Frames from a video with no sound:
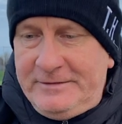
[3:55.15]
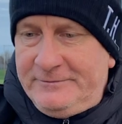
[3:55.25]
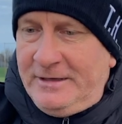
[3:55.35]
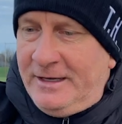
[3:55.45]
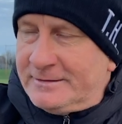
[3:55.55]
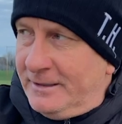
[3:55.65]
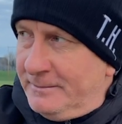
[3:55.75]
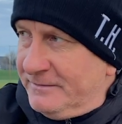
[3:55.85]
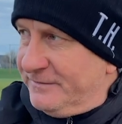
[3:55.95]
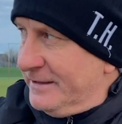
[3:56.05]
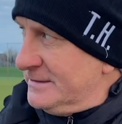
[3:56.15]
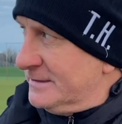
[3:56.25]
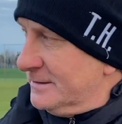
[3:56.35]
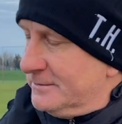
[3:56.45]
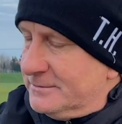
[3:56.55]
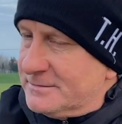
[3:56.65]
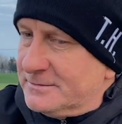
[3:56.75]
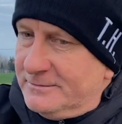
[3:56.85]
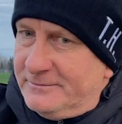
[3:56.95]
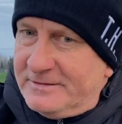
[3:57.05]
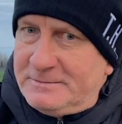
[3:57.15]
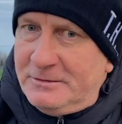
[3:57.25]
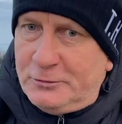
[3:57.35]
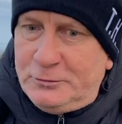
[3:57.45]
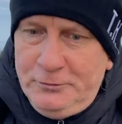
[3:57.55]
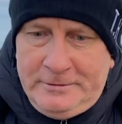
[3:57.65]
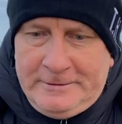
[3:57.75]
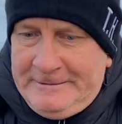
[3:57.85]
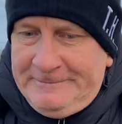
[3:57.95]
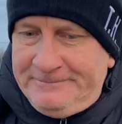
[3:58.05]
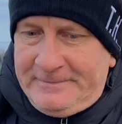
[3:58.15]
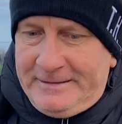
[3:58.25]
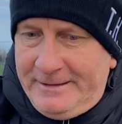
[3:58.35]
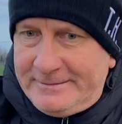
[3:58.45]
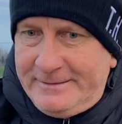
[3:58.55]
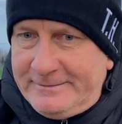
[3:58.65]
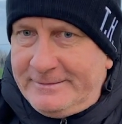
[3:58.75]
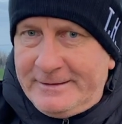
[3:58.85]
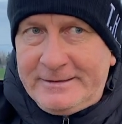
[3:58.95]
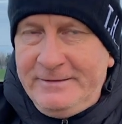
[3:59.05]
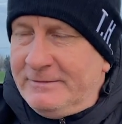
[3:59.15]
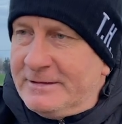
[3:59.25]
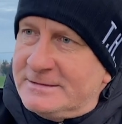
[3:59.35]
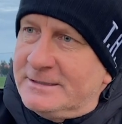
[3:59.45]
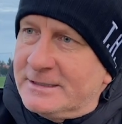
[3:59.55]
wieder hart arbeiten, fleißig sind und so, was wir auch tun, ja, dann, dann kriegen wir das in die